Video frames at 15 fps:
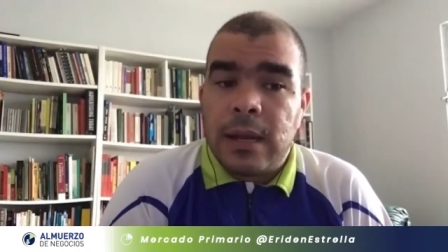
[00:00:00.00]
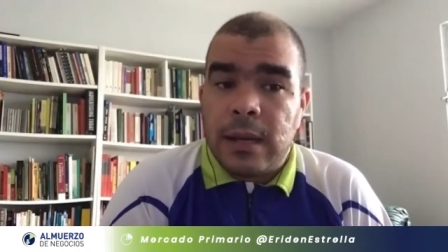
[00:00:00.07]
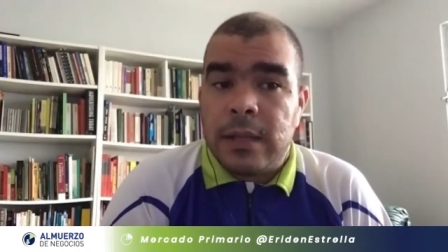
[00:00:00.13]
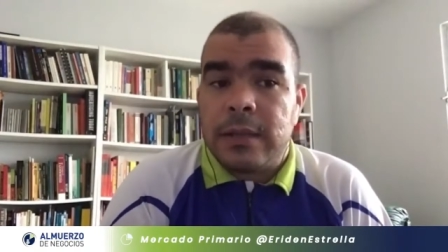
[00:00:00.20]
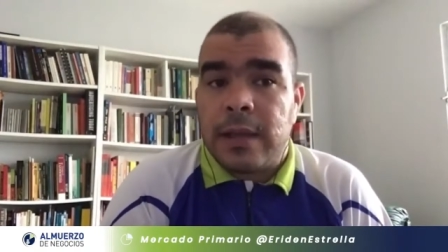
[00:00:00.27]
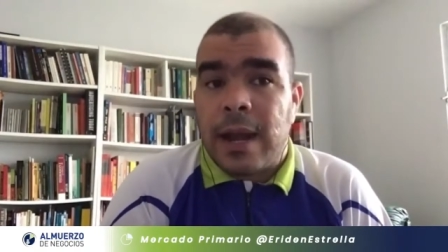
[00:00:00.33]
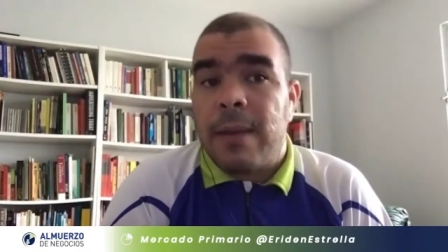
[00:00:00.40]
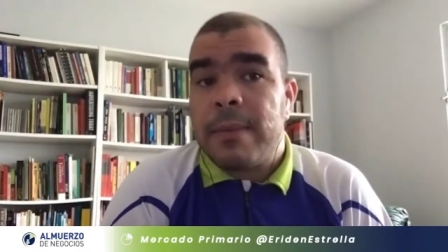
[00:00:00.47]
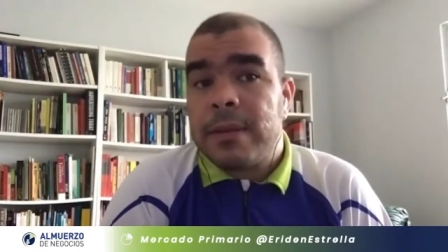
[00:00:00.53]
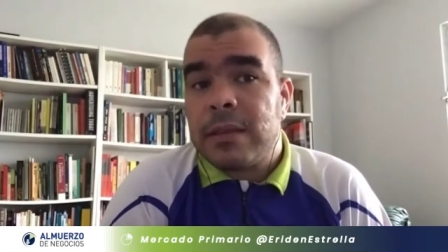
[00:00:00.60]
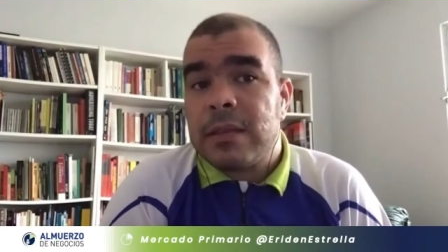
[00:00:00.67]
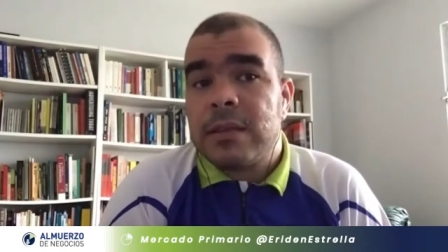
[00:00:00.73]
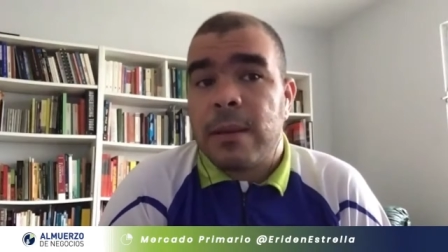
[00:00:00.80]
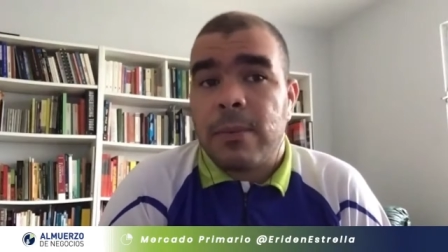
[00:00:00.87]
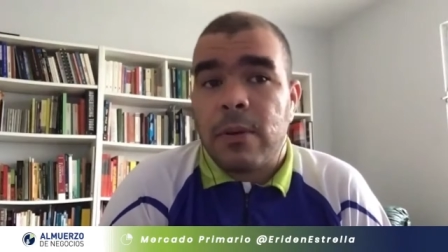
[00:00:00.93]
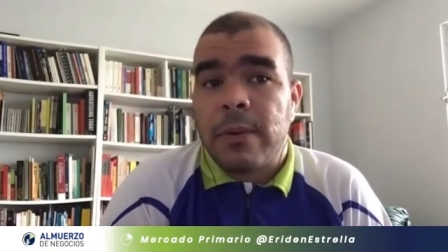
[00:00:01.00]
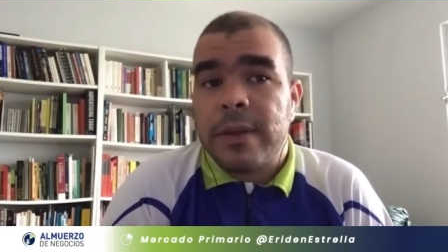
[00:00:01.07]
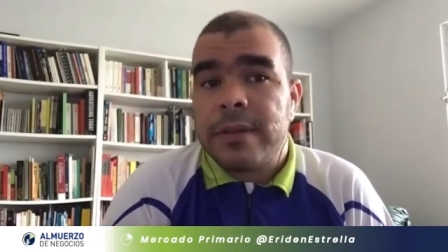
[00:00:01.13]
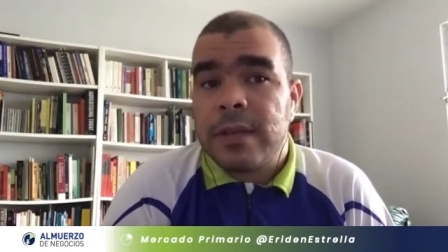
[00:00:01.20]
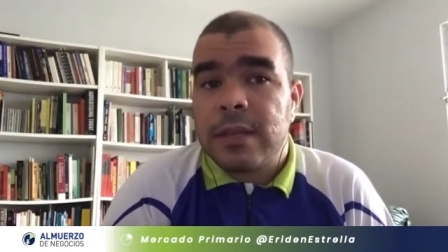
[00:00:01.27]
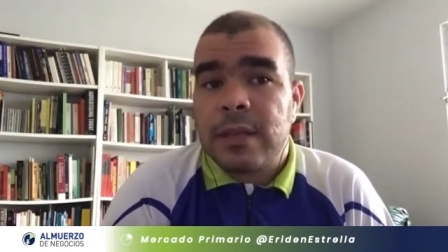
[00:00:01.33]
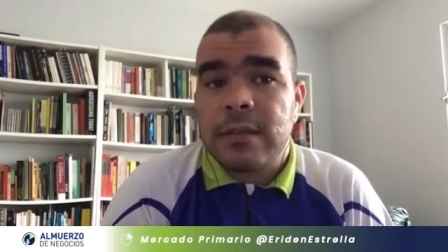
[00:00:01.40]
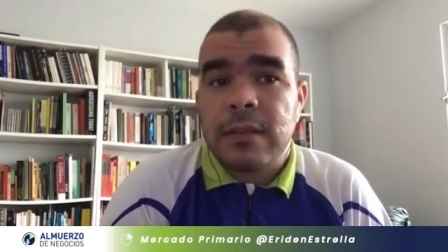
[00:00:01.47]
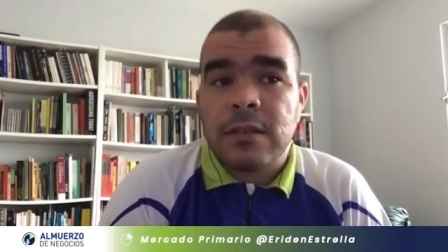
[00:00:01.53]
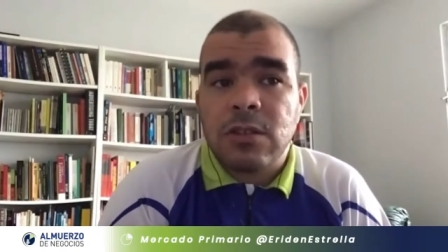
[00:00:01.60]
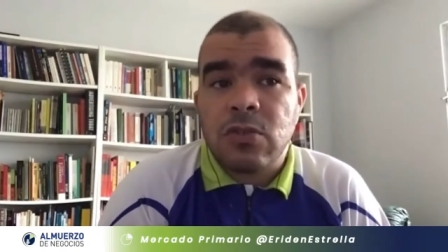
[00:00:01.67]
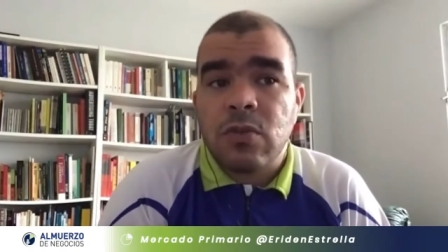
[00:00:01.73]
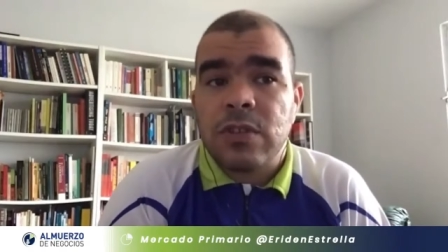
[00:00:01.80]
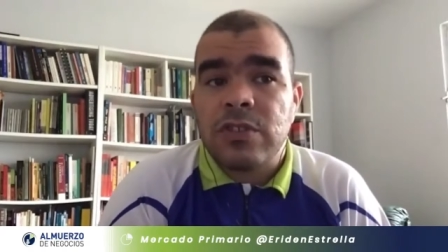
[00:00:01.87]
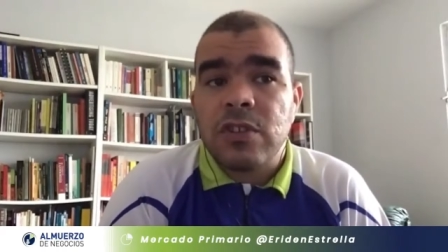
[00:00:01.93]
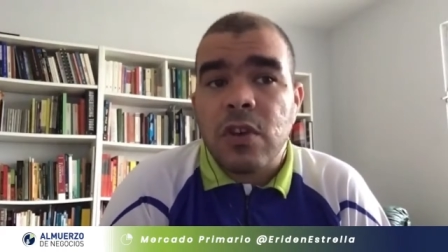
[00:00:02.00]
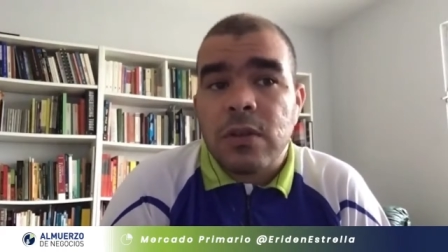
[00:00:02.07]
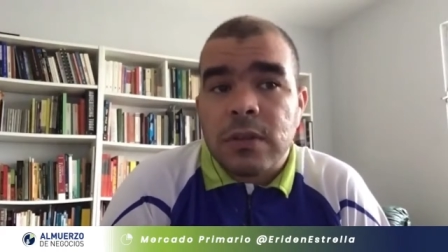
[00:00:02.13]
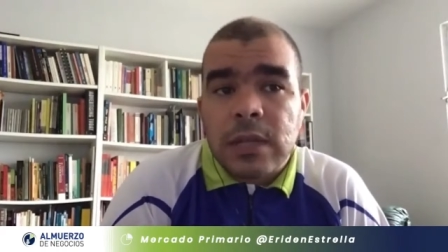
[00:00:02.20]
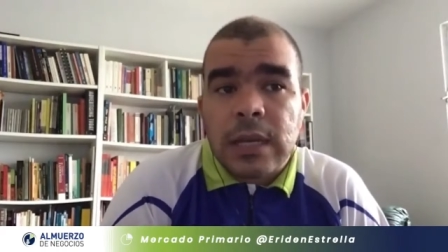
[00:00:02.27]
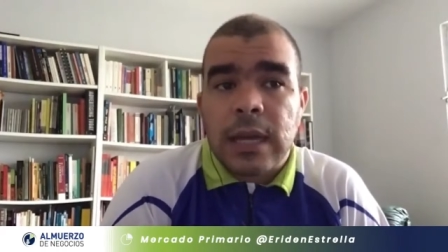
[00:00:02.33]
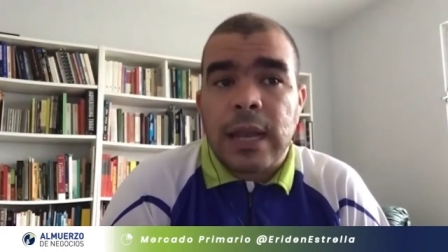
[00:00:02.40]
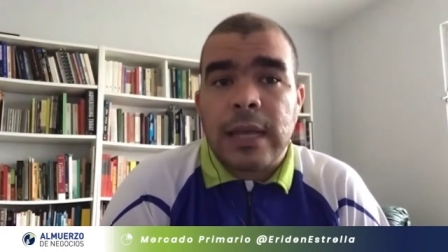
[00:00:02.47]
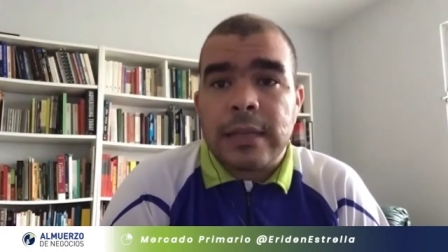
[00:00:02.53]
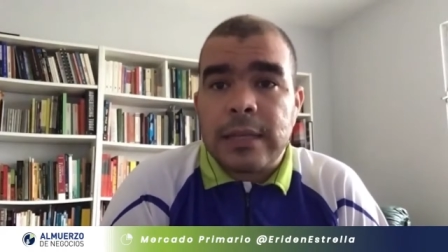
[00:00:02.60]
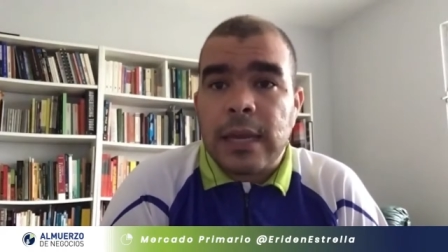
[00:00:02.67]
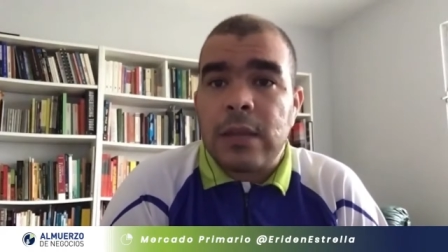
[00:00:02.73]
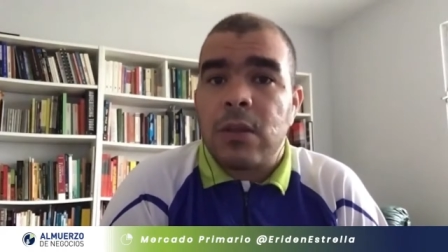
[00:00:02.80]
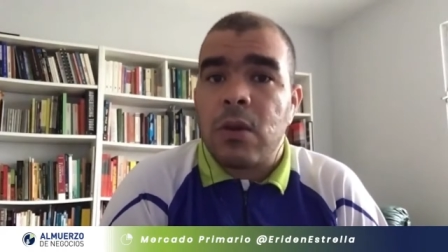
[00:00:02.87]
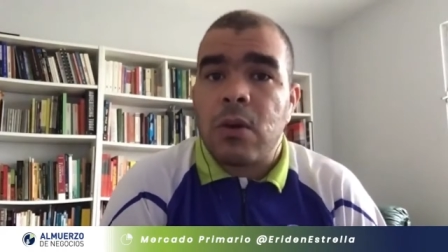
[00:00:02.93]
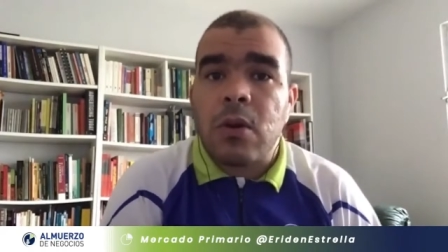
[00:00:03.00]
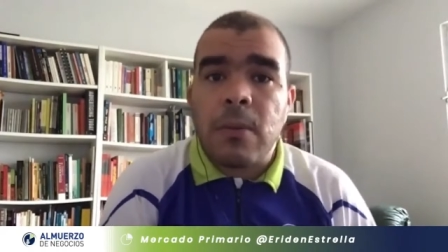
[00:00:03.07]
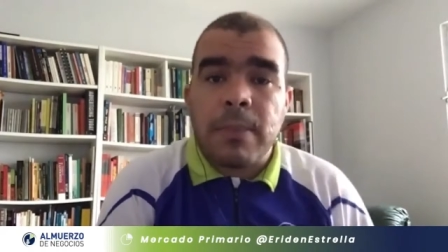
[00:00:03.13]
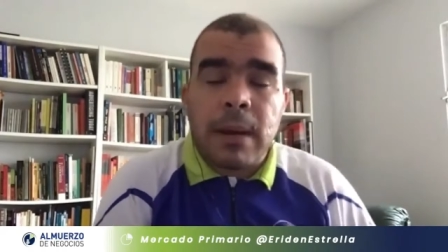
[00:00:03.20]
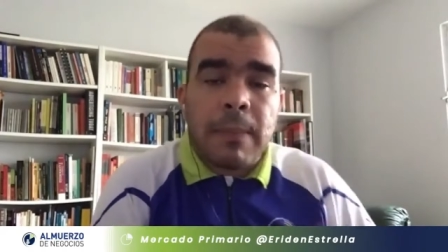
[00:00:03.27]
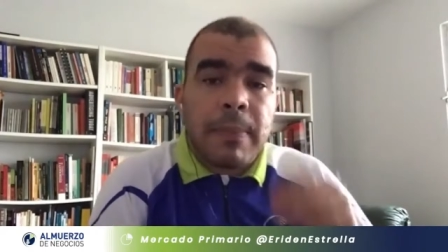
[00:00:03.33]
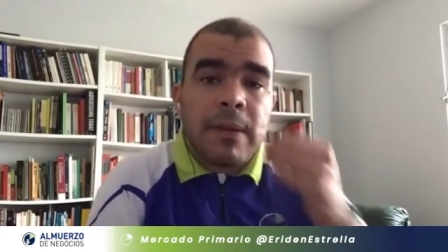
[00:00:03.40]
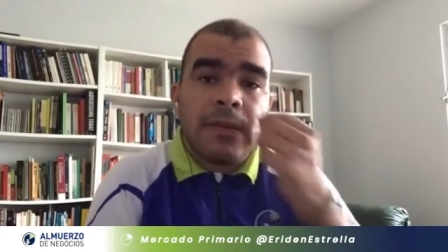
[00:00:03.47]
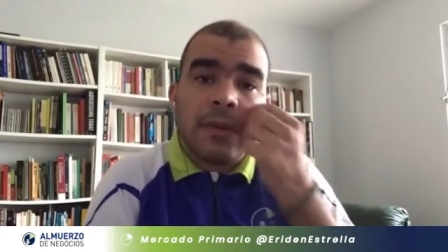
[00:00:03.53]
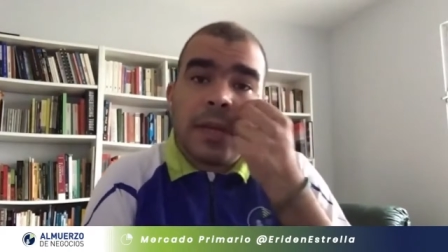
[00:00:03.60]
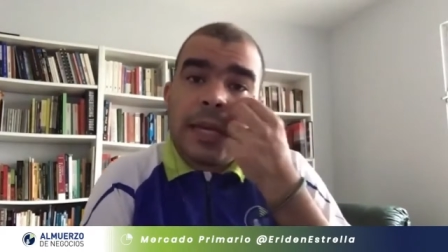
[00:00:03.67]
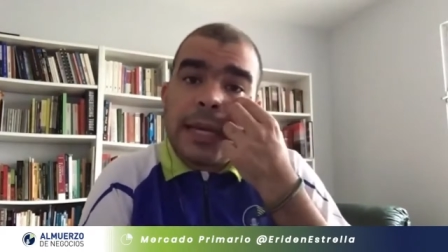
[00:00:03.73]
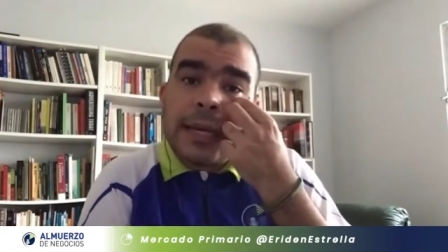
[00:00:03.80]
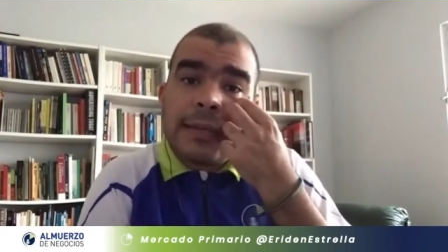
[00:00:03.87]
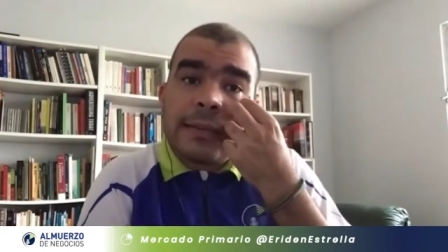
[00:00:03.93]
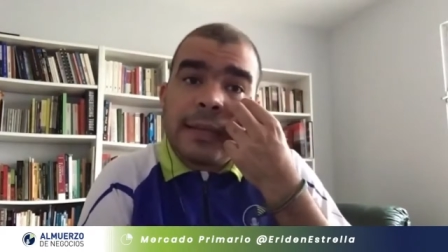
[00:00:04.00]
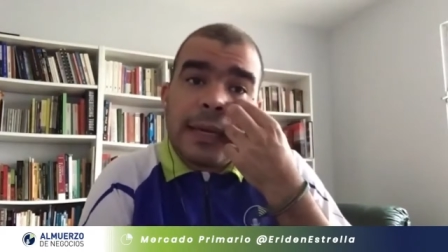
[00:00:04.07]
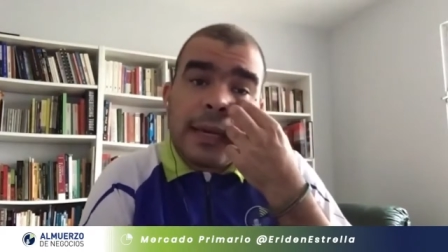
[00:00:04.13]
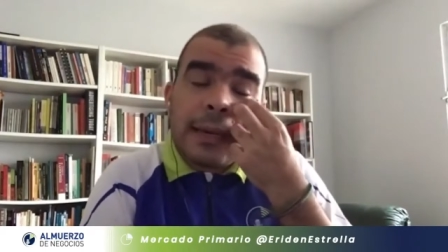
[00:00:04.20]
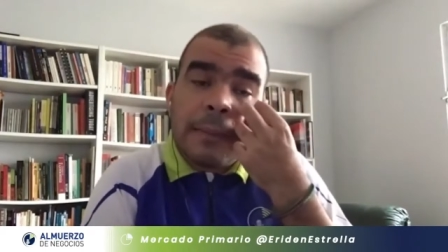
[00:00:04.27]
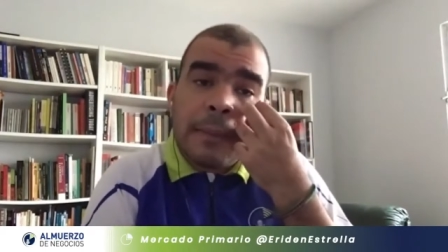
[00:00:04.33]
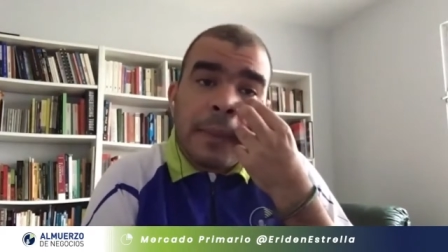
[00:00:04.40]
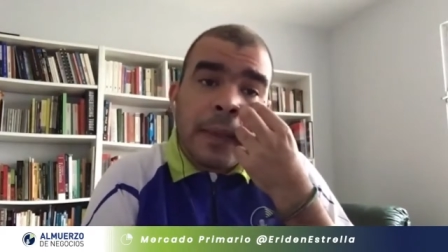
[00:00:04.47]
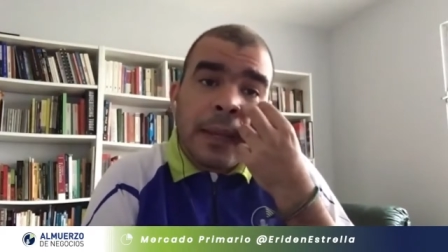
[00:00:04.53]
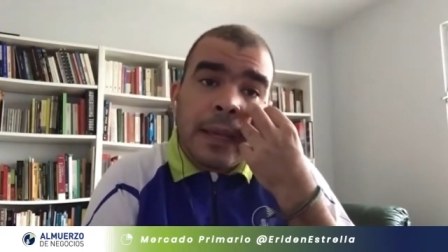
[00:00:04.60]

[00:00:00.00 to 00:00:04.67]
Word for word: literalmente se aprovechan de esa situación de que el haitiano lo compra al precio del que esté